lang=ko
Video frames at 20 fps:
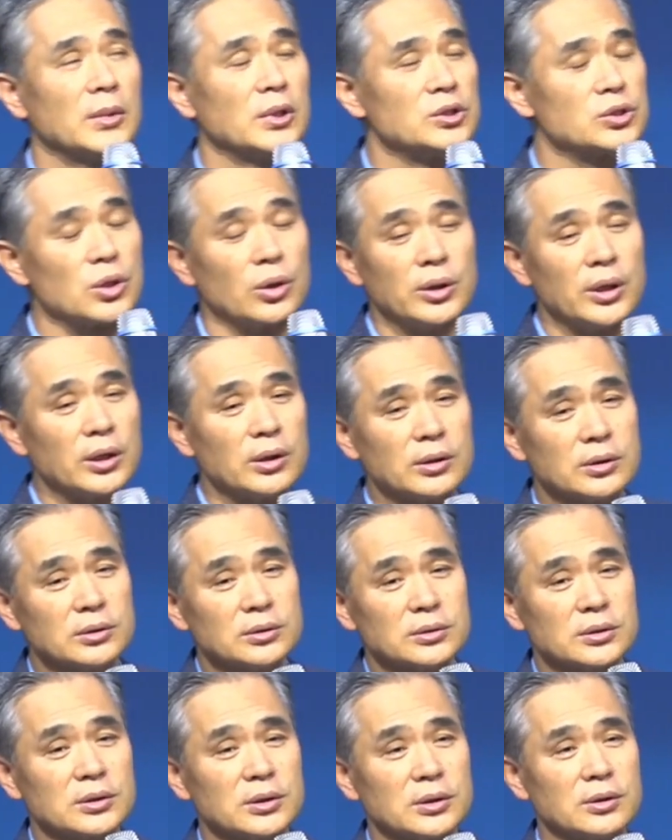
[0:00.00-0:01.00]

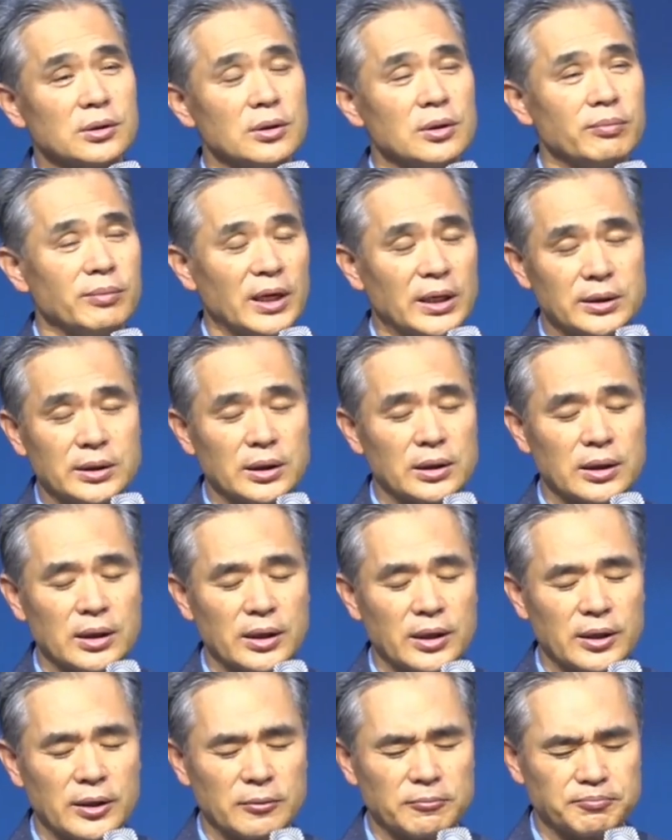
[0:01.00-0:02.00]
전에는 그걸
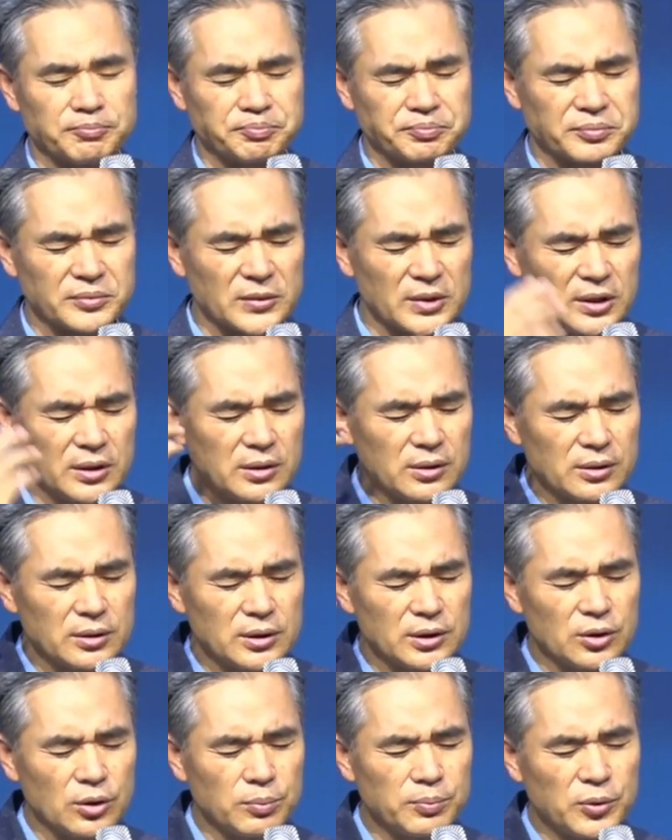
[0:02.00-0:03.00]
만약에 이런
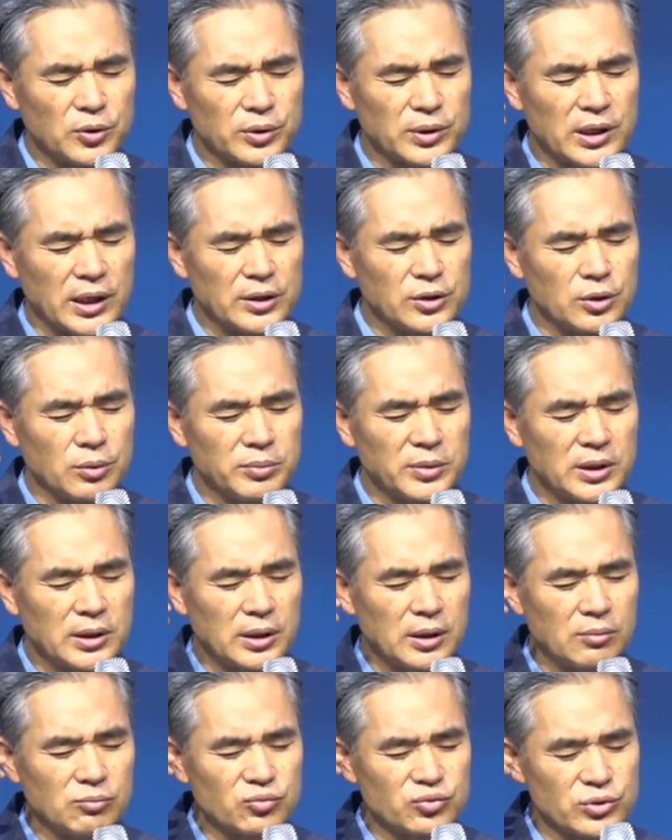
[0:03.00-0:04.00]
이어폰 개념이나
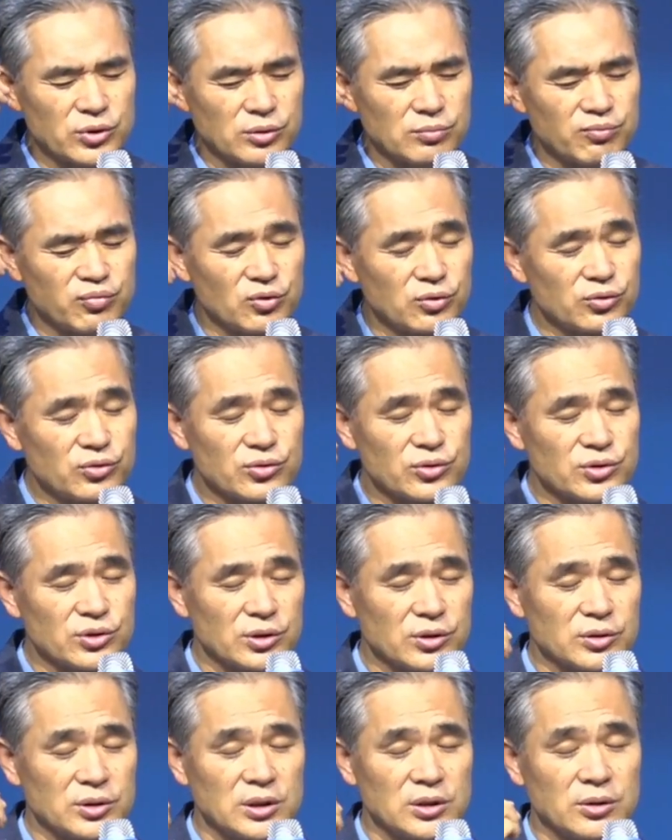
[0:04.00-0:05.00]
무선
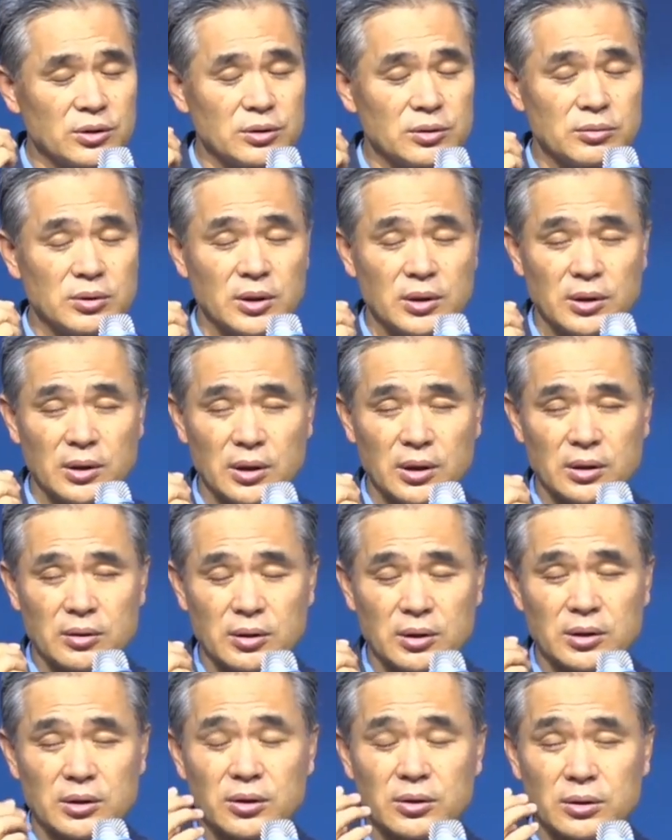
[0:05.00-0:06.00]
블루투스 이런
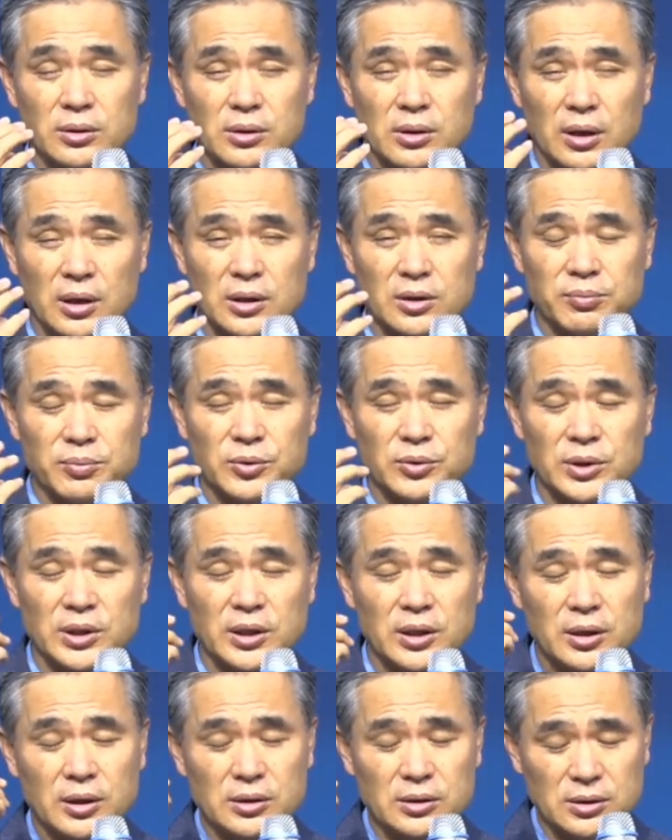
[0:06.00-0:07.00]
이런
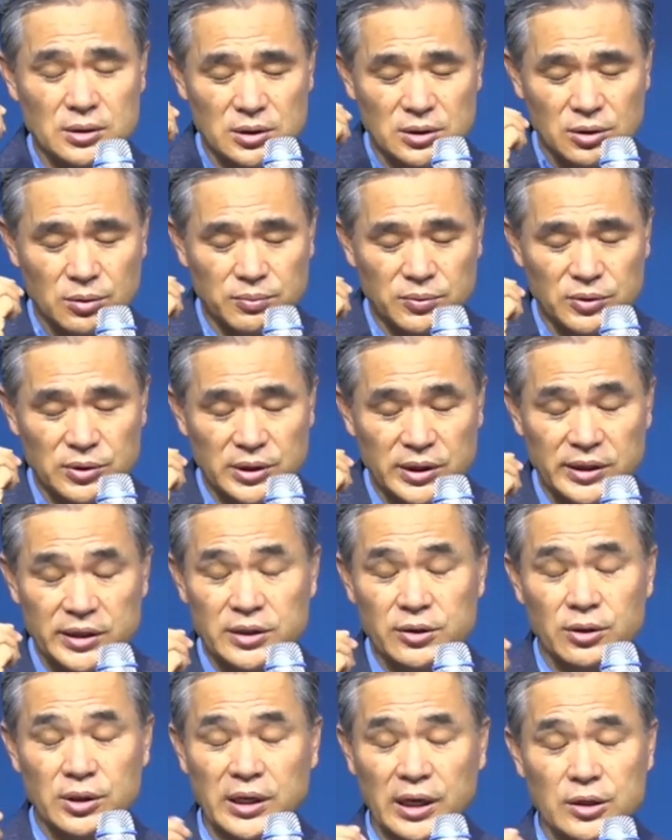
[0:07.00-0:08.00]
헤드폰이나 이어폰이나
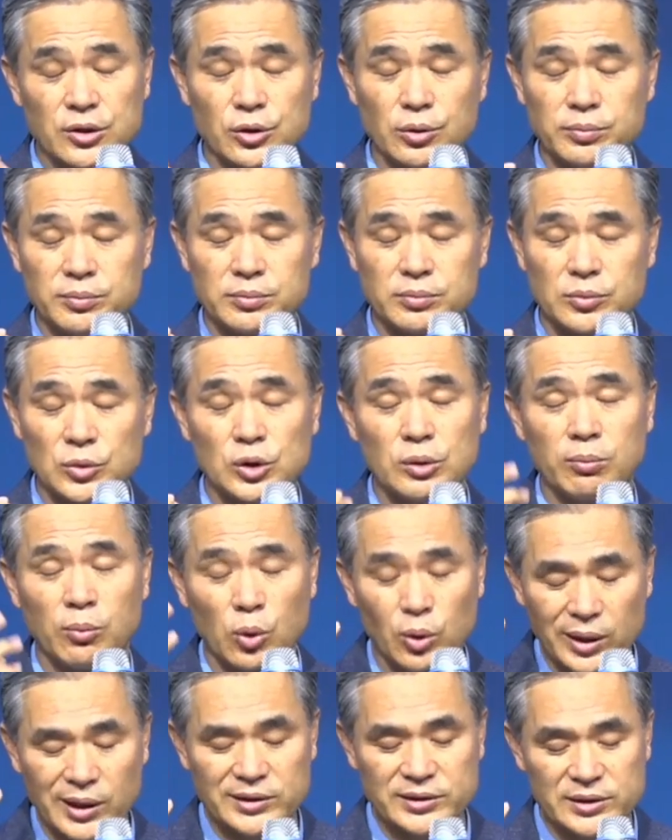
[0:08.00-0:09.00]
이런 개념을
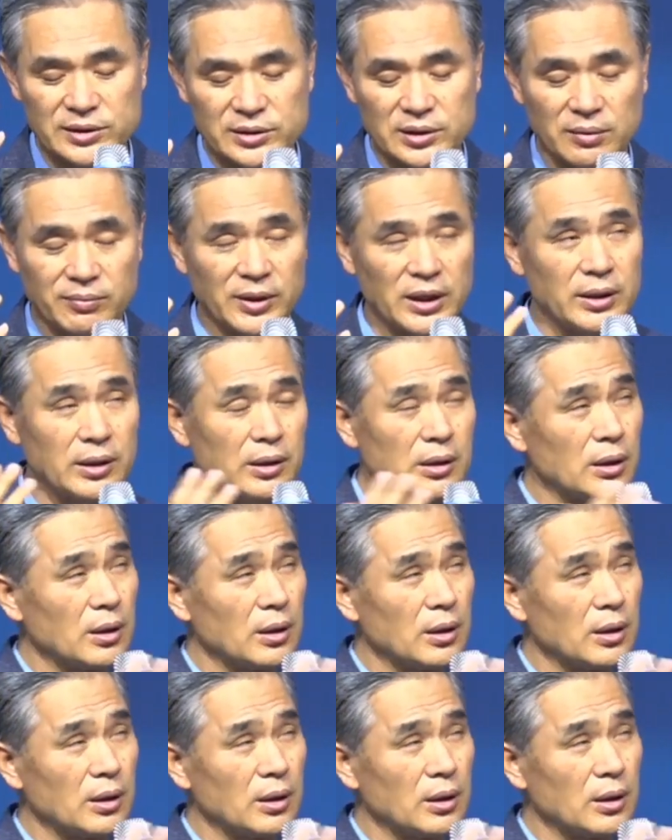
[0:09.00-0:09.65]
몰랐을 때 만약